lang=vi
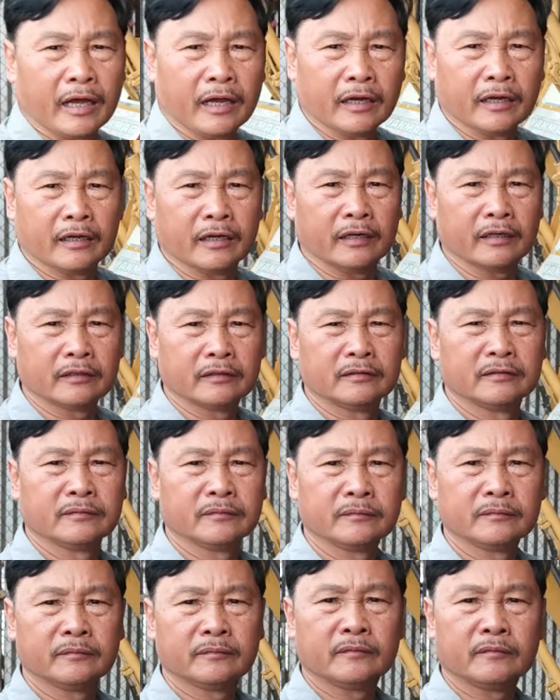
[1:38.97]
là
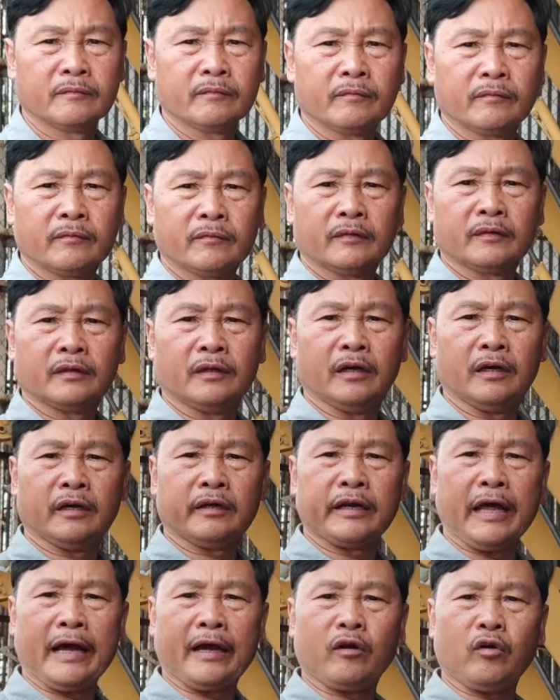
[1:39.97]

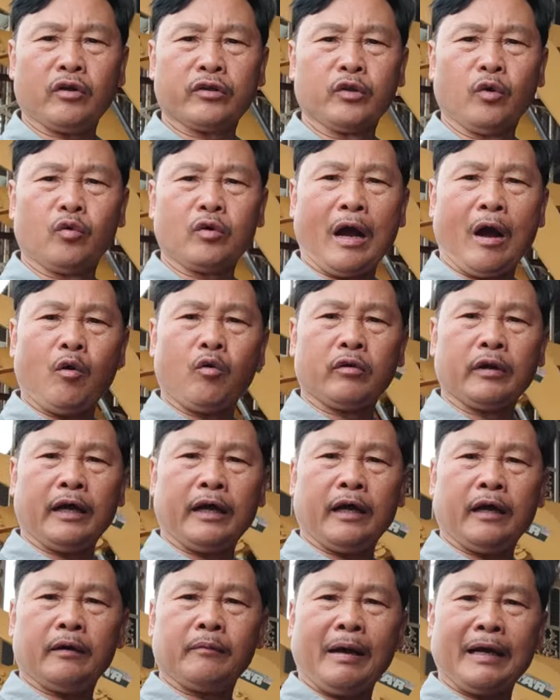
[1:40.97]
à, đang có nhu cầu
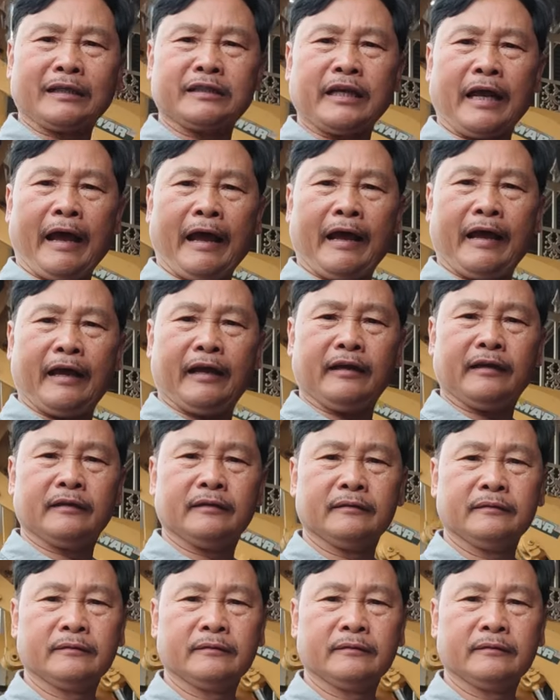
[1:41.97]
là bán xả